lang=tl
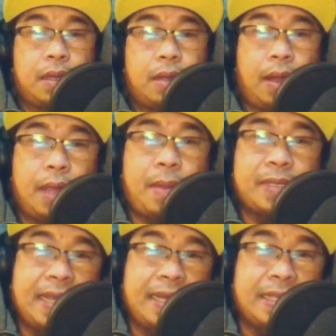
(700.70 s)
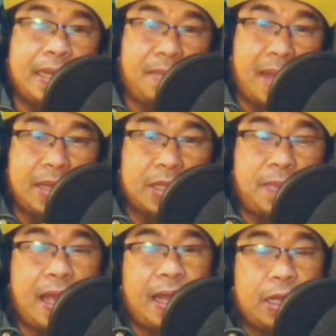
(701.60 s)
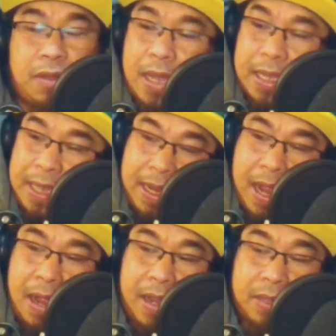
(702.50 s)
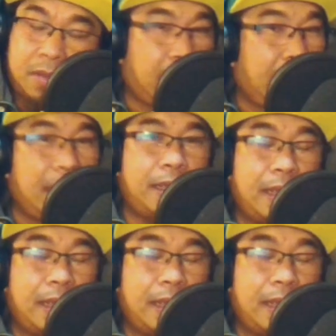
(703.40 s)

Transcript: Okay, babasahin natin na maayos mga kariltok ha. Talagang uh, ito talaga.